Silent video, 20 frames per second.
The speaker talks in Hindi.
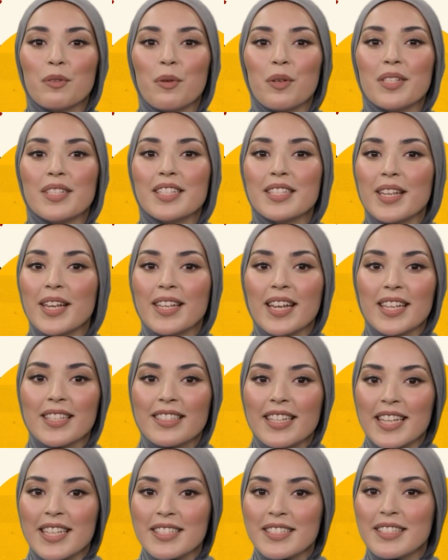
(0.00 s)
कोई सवाल
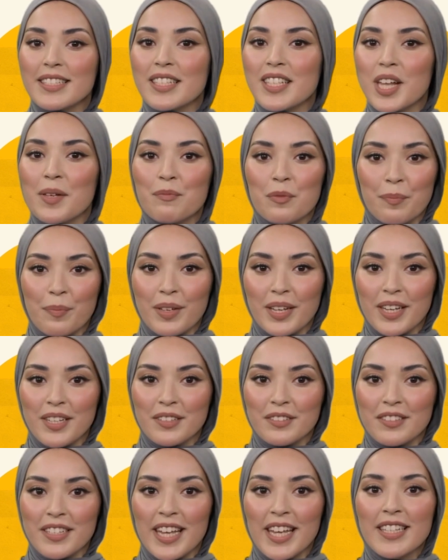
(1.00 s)
हैं या आप अपने
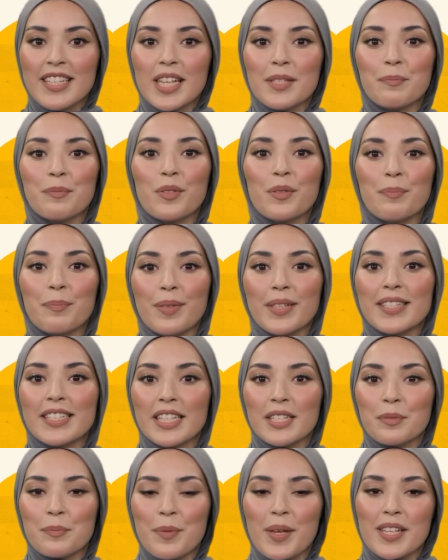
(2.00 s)
इख्तियार पर
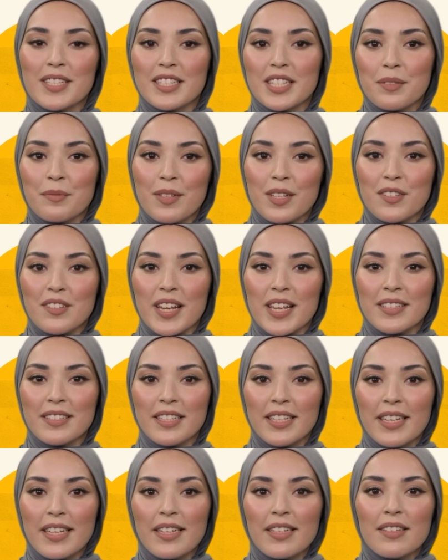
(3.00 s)
मज़ीद बात करना
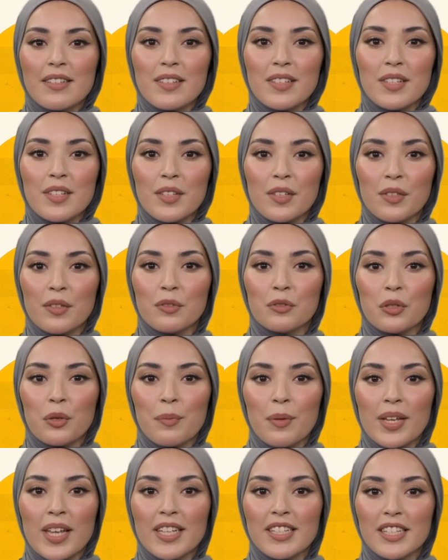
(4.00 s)
चाहते हैं तो
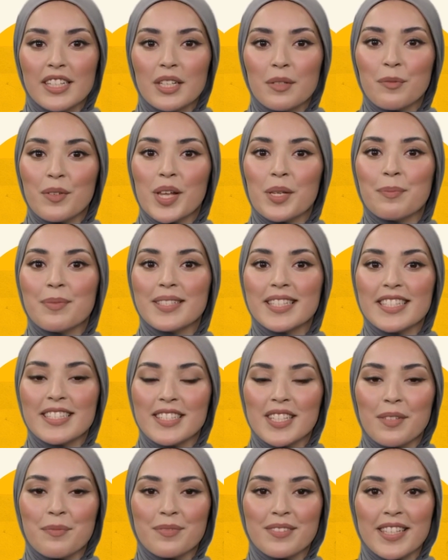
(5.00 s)
बरा करम हमसे
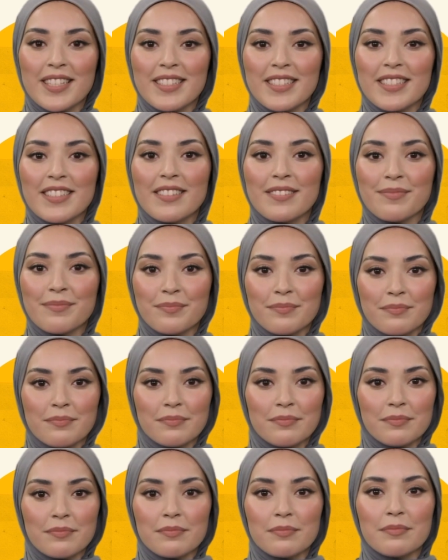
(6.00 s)
रबता करें
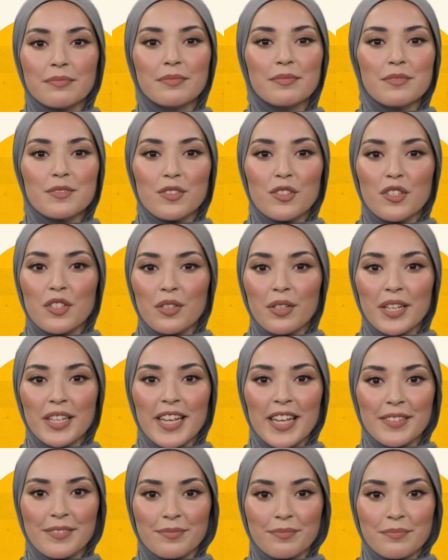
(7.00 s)

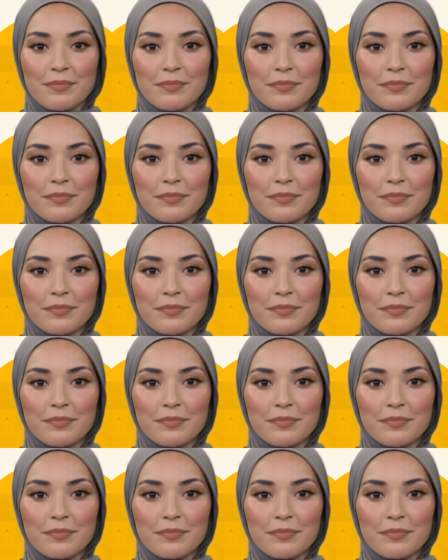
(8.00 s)
शुक्रिया